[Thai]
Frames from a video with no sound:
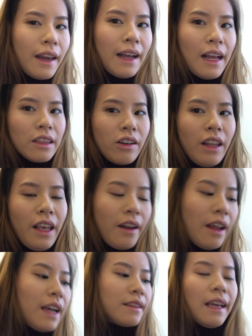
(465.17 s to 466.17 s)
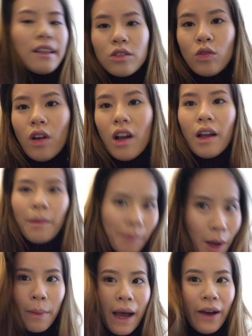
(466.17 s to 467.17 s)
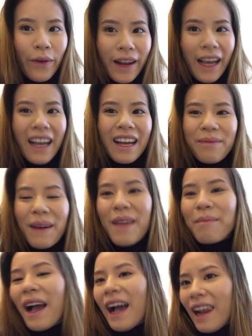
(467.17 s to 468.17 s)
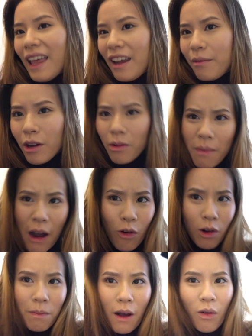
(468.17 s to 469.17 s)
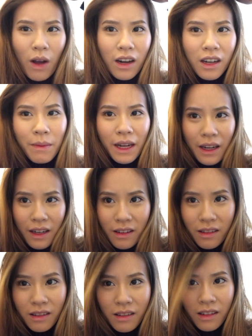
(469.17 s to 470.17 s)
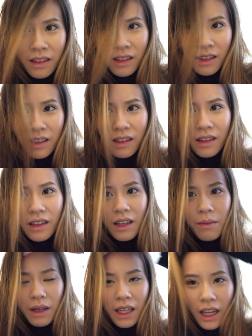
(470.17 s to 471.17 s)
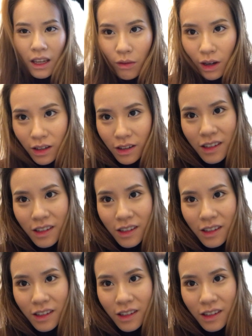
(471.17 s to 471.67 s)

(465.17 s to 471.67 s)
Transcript: นะคะตอนนี้ก็ได้แต่งตัวเบาๆนะคะไปมหาลัยมันก็เบาหรือเปล่าวะทำไมนี่มันอย่างนี้วะ